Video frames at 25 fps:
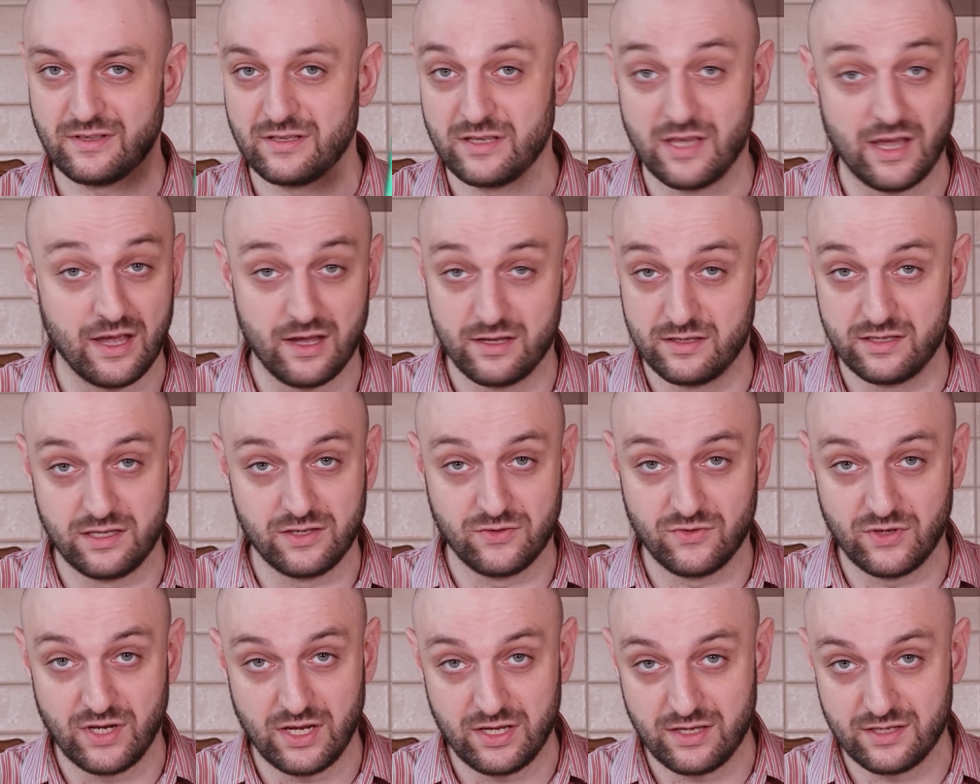Я
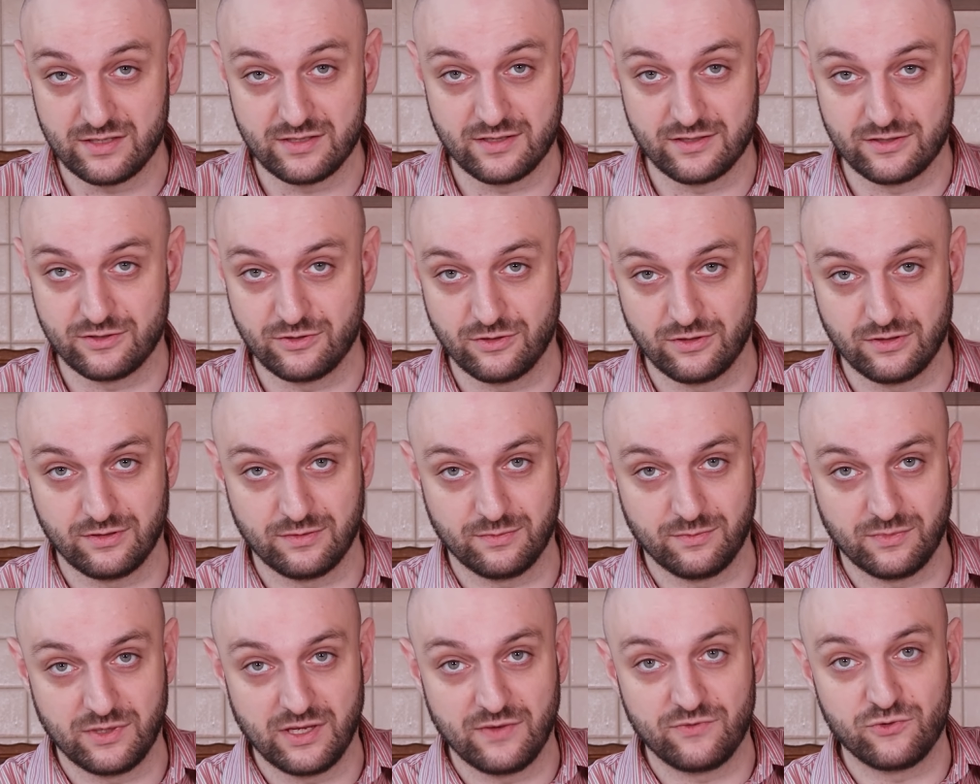не еврей, если что,
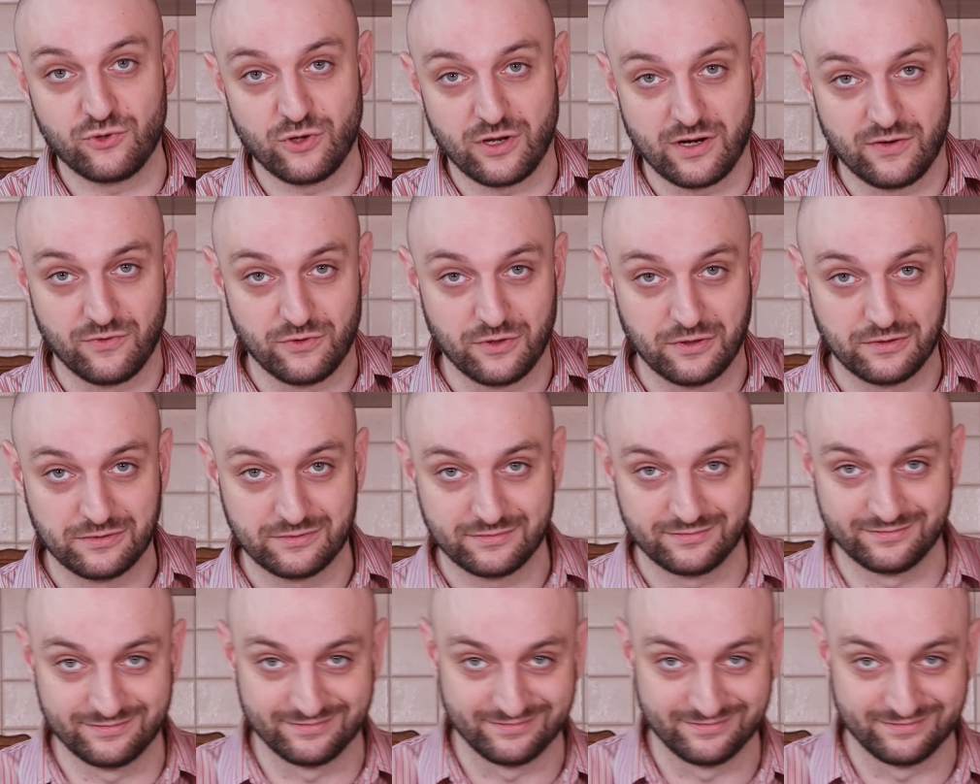мне все равно.